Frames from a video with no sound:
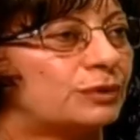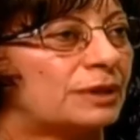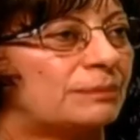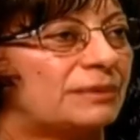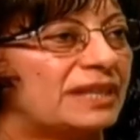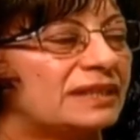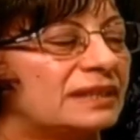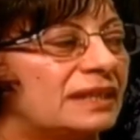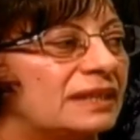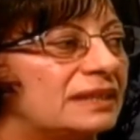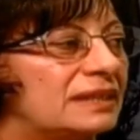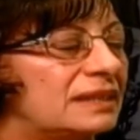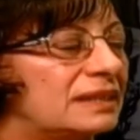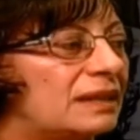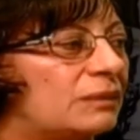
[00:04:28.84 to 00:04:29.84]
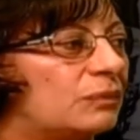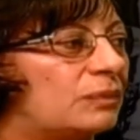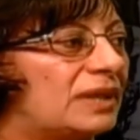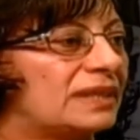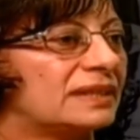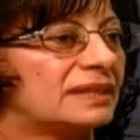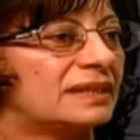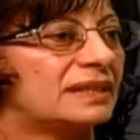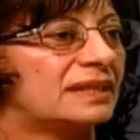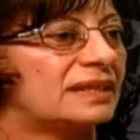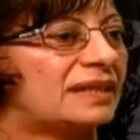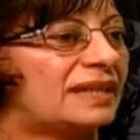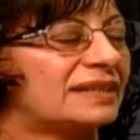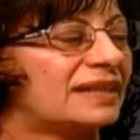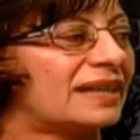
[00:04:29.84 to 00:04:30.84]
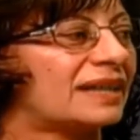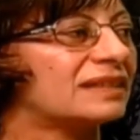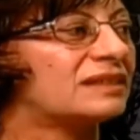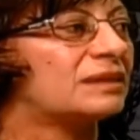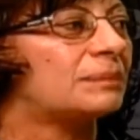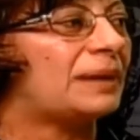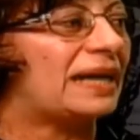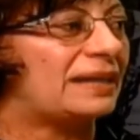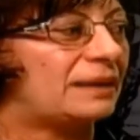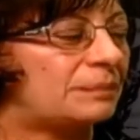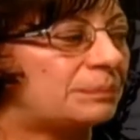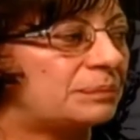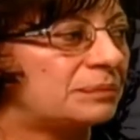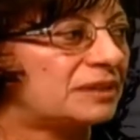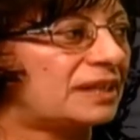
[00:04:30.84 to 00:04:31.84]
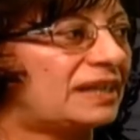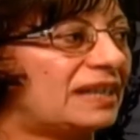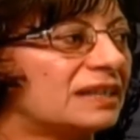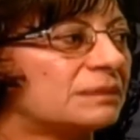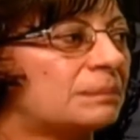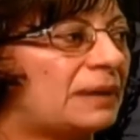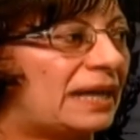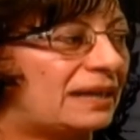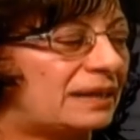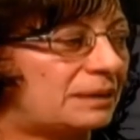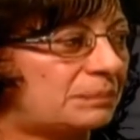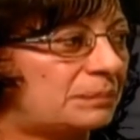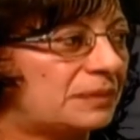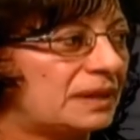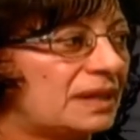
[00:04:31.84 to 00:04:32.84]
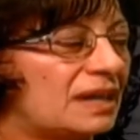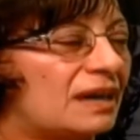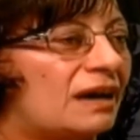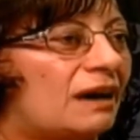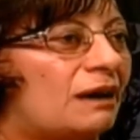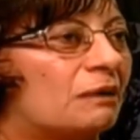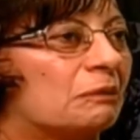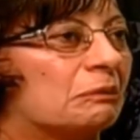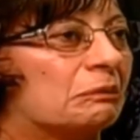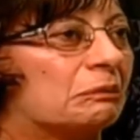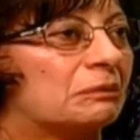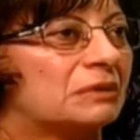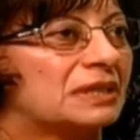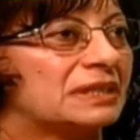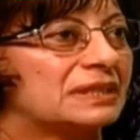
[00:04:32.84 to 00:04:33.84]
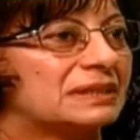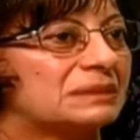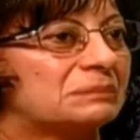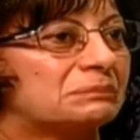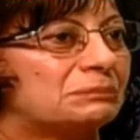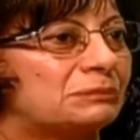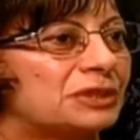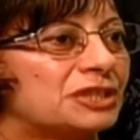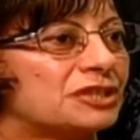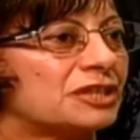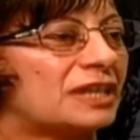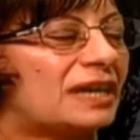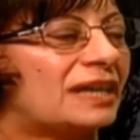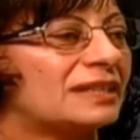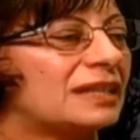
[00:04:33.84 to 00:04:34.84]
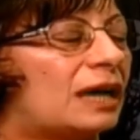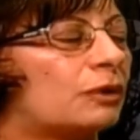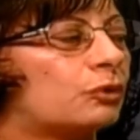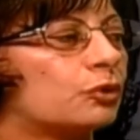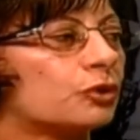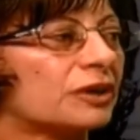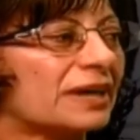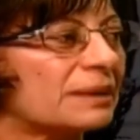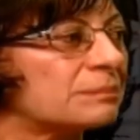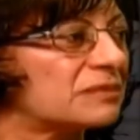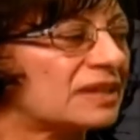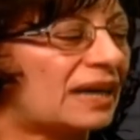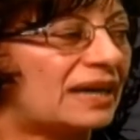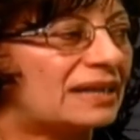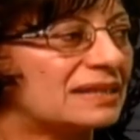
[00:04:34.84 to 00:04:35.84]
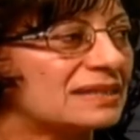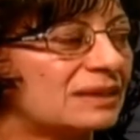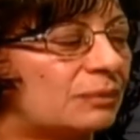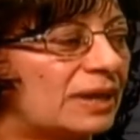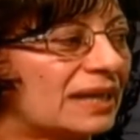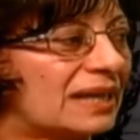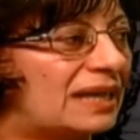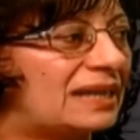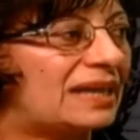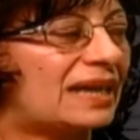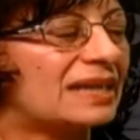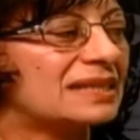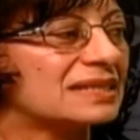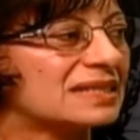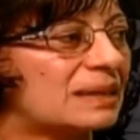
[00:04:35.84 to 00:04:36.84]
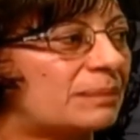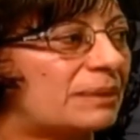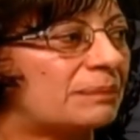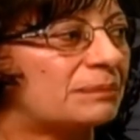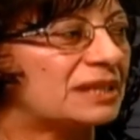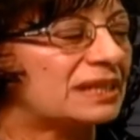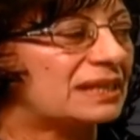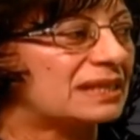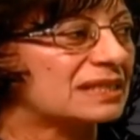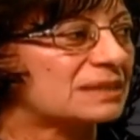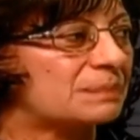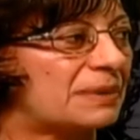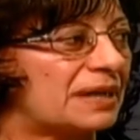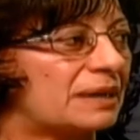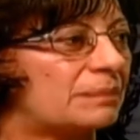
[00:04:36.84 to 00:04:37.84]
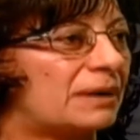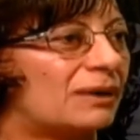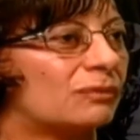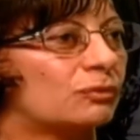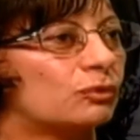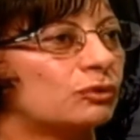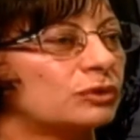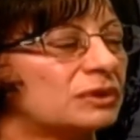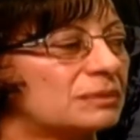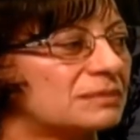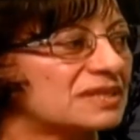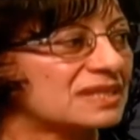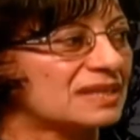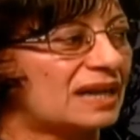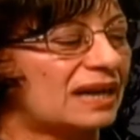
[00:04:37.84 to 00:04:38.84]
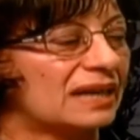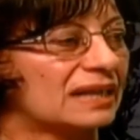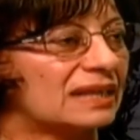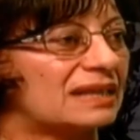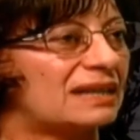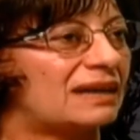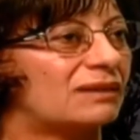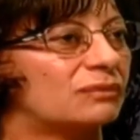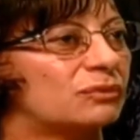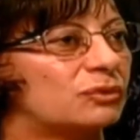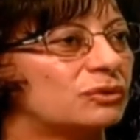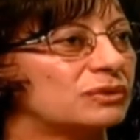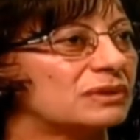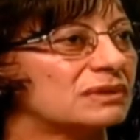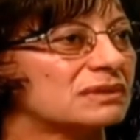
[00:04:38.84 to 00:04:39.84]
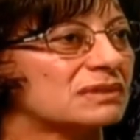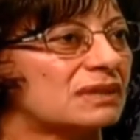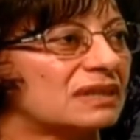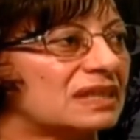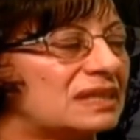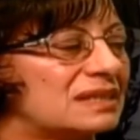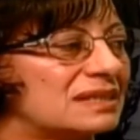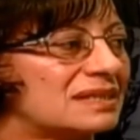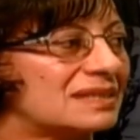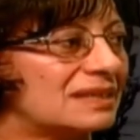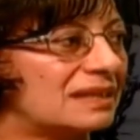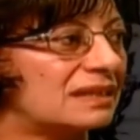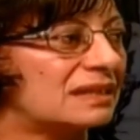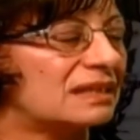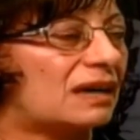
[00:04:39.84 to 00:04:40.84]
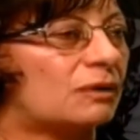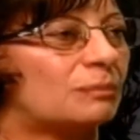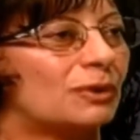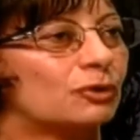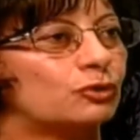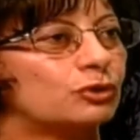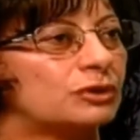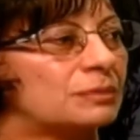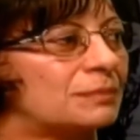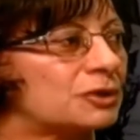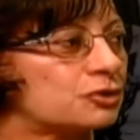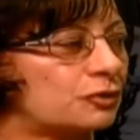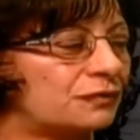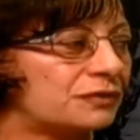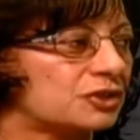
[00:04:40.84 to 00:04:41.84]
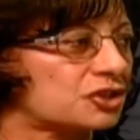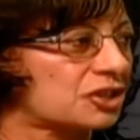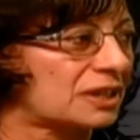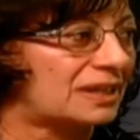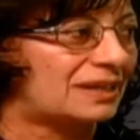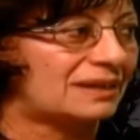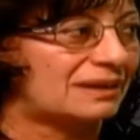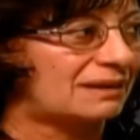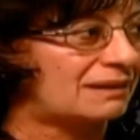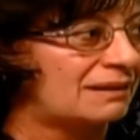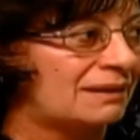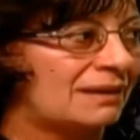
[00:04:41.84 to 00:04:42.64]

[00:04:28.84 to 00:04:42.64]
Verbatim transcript: كمان ان دون انا خدت مقلب طلعت مقلب او مش أن او ارغمت على زواجها لاي سبب من الاسباب او كنت مستعجل او كنت صغير السن او ما كنت ما شفتش غيرها